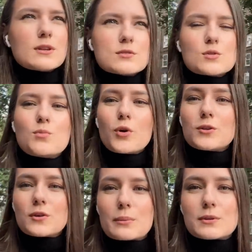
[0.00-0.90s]
там в
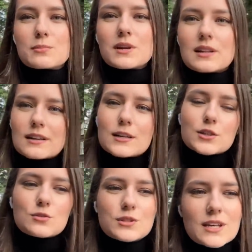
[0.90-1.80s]
субботу я посмотрела
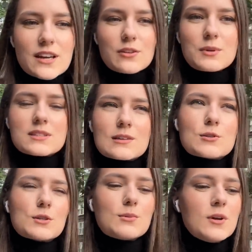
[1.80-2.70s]
лишнюю серию вместо того,
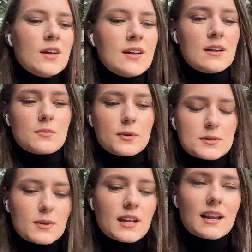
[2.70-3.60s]
чтобы
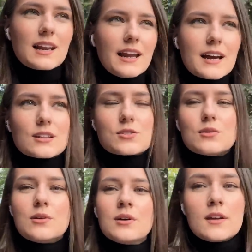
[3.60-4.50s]
посмотреть
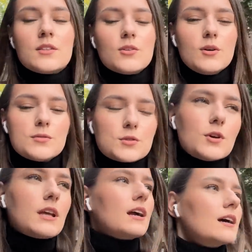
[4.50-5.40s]
лекцию? Но
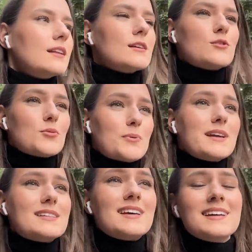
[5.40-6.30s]
все так, как должно
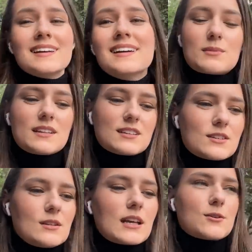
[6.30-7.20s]
быть. Я
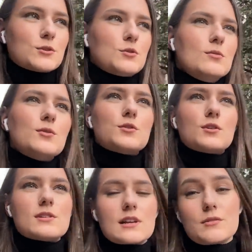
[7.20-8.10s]
даже так уже думаю,
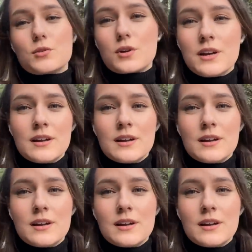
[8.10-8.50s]
что если я вдруг